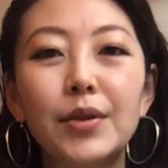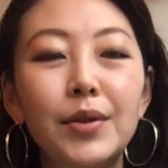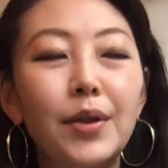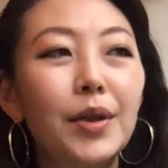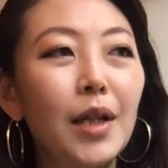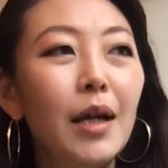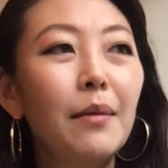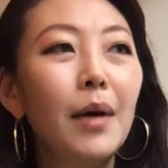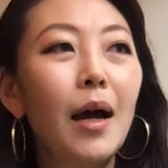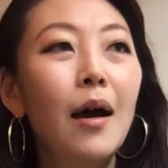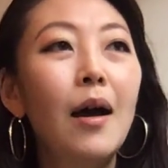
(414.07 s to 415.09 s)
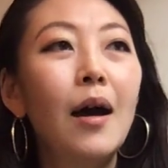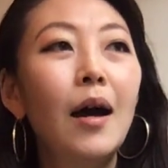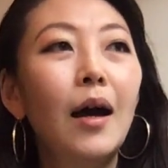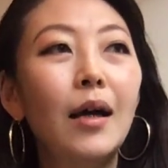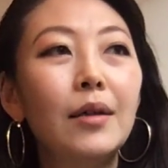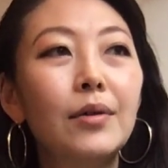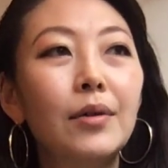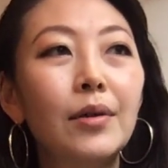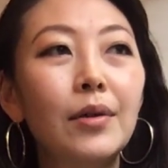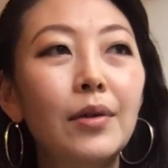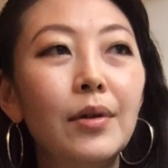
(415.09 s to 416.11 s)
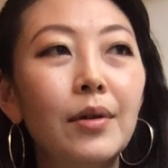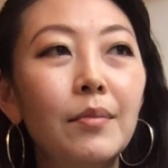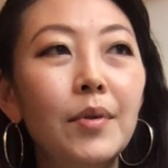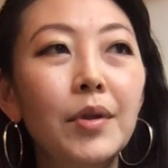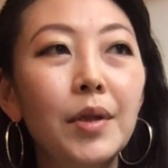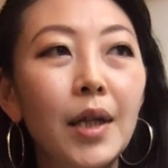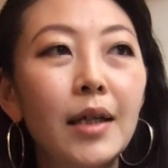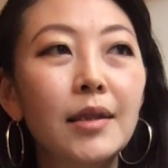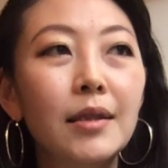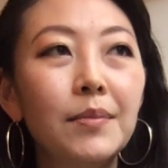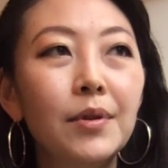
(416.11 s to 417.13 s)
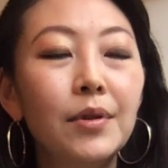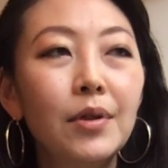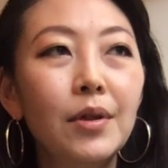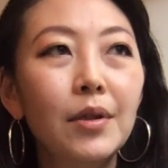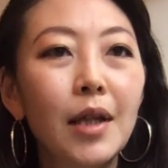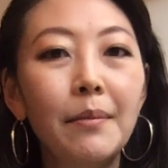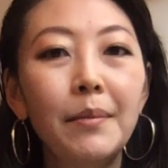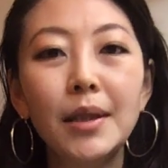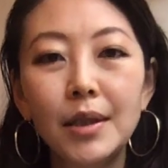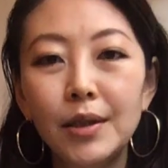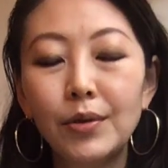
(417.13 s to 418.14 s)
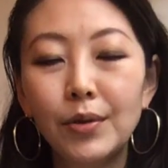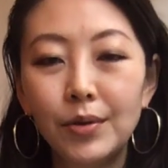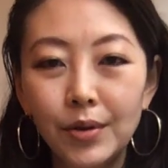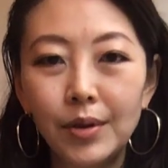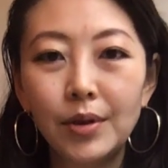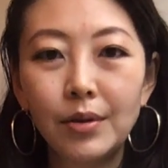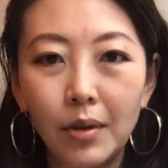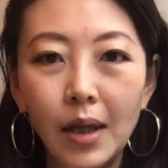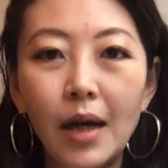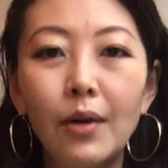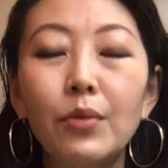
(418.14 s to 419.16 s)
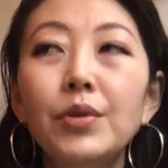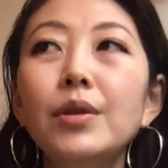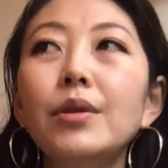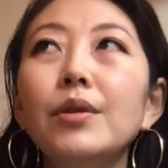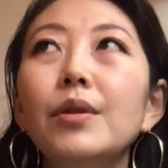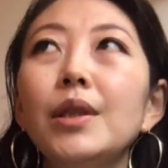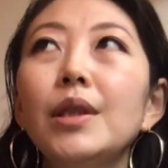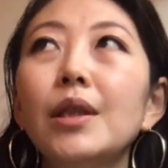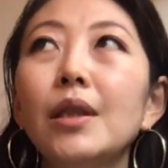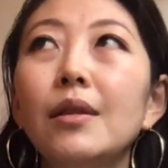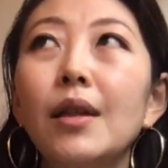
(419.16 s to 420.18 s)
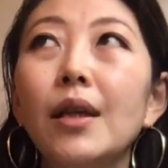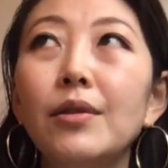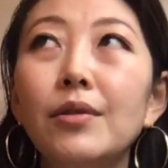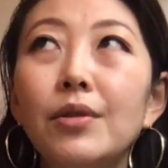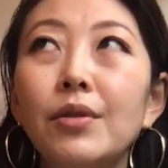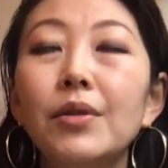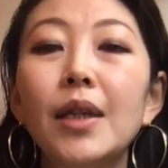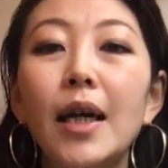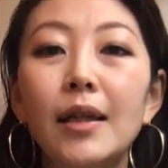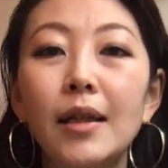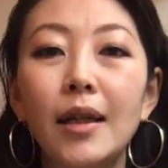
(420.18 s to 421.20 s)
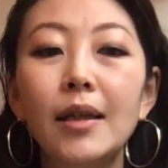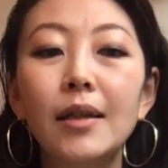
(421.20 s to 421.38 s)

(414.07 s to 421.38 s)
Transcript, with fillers: それで、まあ、もうね、自分の魂のルーツとか、こう宇宙の意識っていう状態でね、